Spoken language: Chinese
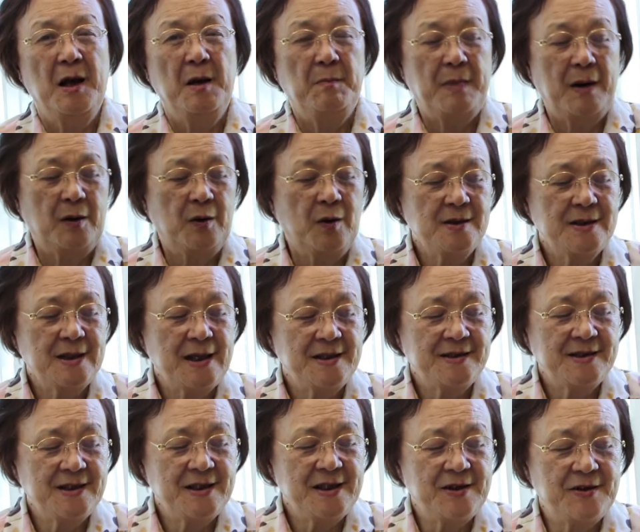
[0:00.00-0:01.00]
保罗在
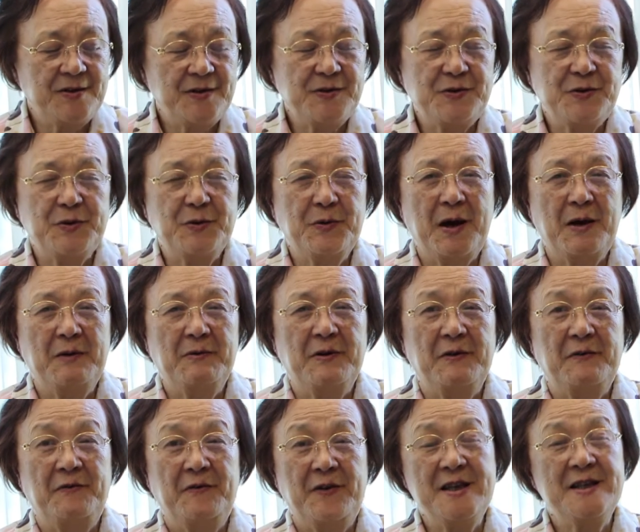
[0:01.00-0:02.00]
这里有一句话，
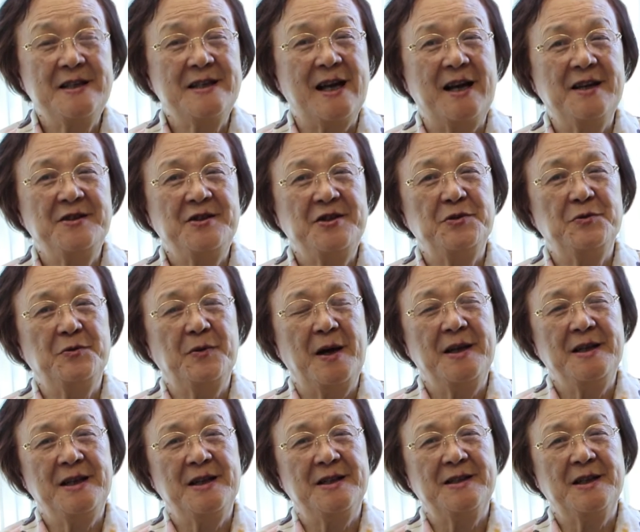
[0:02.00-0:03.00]
我非常喜
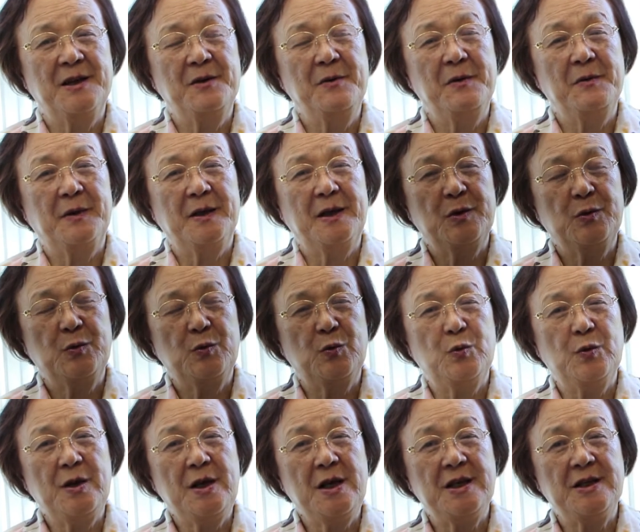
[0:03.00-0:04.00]
欢，也成为我的
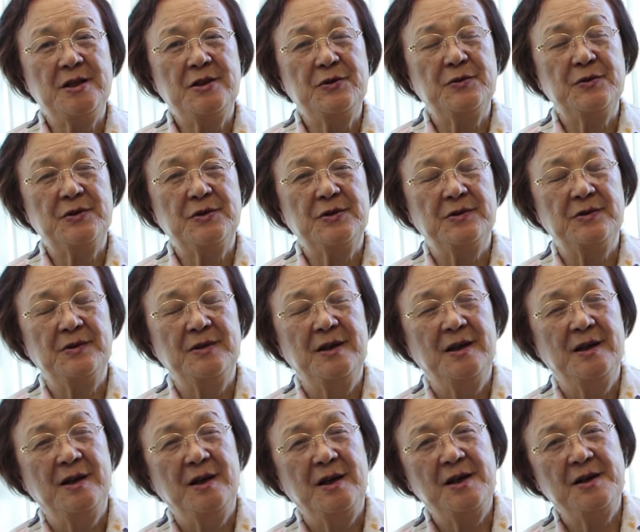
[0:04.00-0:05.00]
鼓励，就是
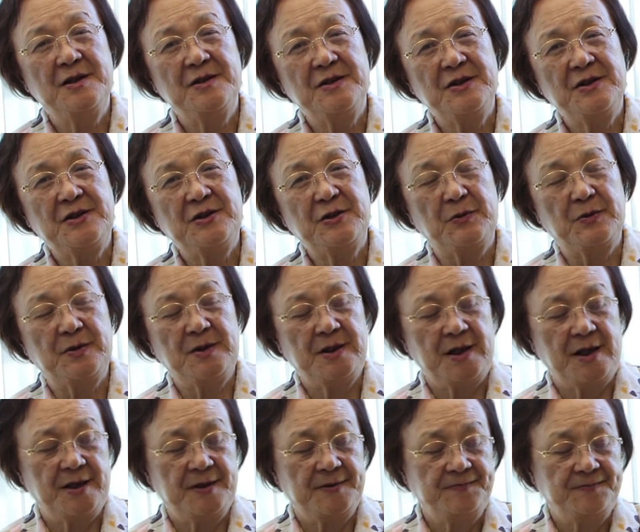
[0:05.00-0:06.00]
二十九
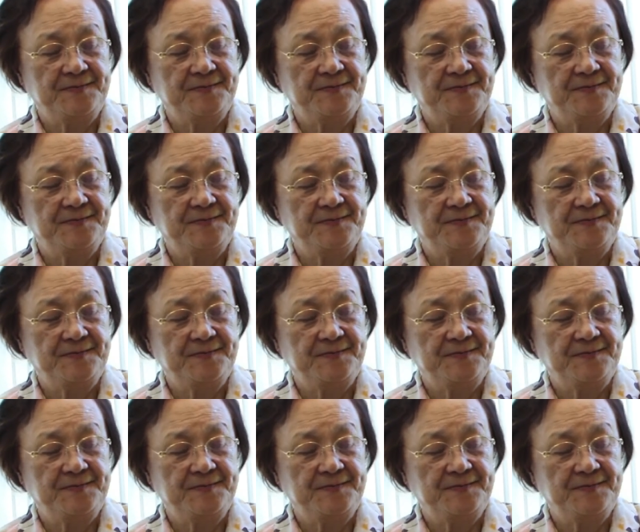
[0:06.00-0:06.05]
节。